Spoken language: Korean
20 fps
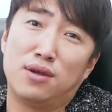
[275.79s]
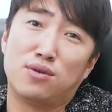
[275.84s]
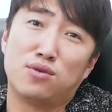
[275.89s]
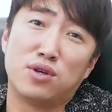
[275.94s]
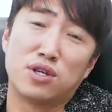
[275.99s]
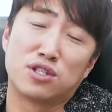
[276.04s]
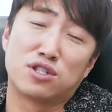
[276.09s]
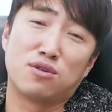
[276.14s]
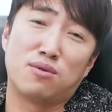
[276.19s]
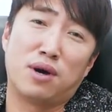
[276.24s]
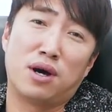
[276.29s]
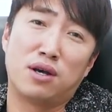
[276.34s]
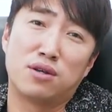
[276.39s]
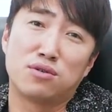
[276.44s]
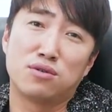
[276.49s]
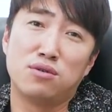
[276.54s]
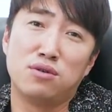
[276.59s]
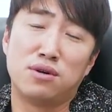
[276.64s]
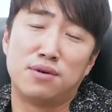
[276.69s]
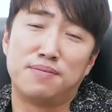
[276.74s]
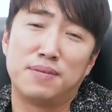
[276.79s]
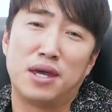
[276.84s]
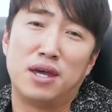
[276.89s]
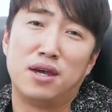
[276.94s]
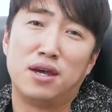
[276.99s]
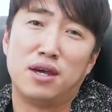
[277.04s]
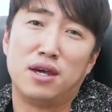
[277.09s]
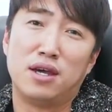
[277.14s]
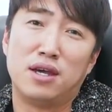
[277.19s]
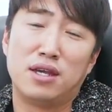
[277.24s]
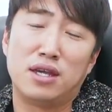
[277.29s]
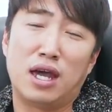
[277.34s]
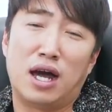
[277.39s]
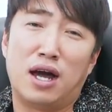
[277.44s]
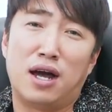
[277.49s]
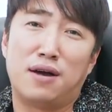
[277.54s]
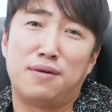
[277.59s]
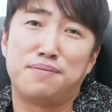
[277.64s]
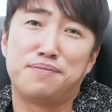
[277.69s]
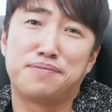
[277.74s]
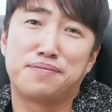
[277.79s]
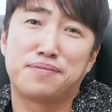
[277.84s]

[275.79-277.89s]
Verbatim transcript: 조조가 직접 와가지고 야